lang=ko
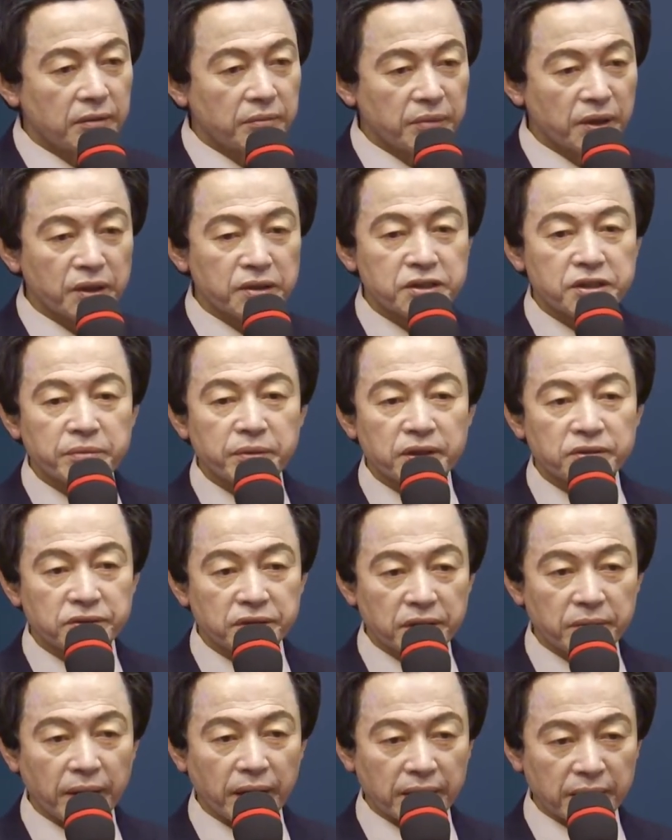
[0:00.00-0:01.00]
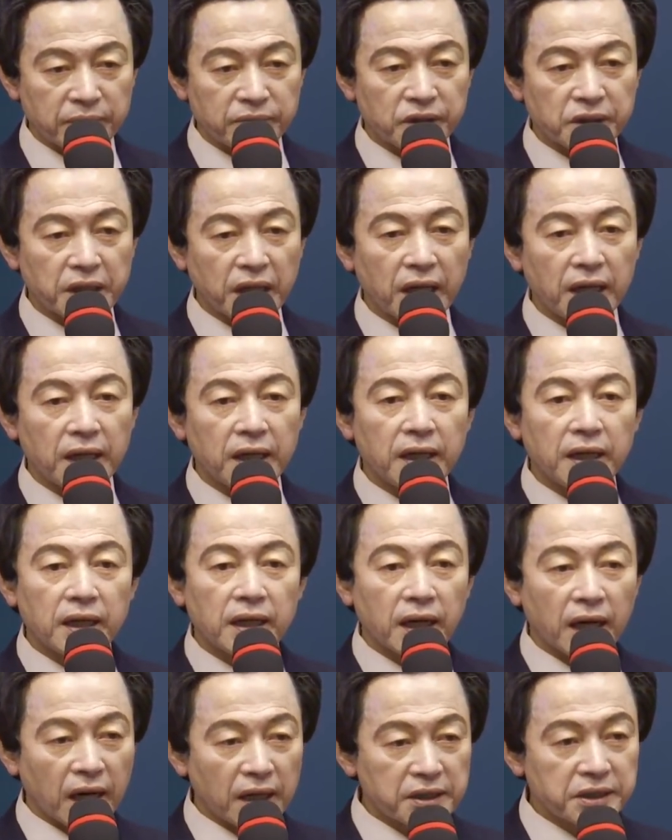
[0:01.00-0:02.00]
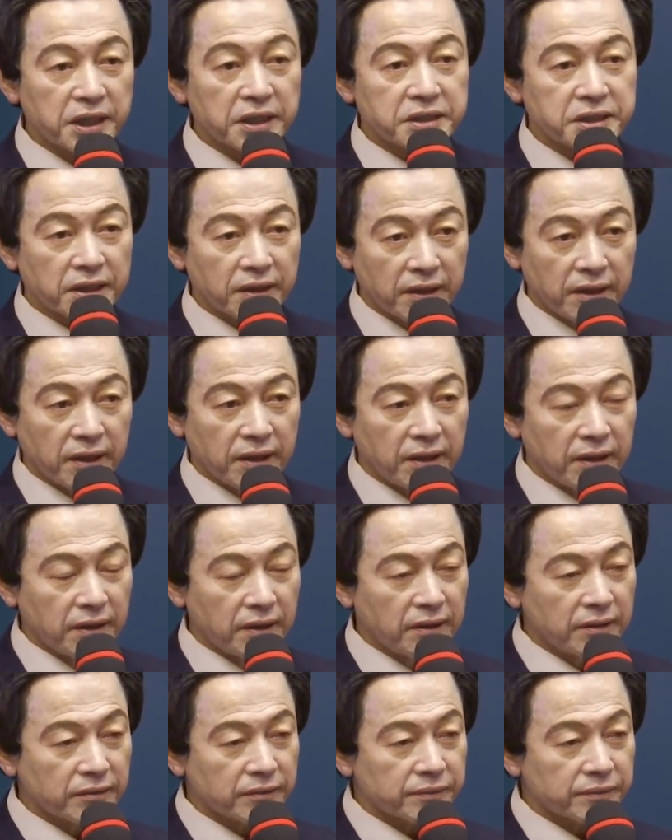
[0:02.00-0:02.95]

명심해 주기 바랍니다. 알겠죠?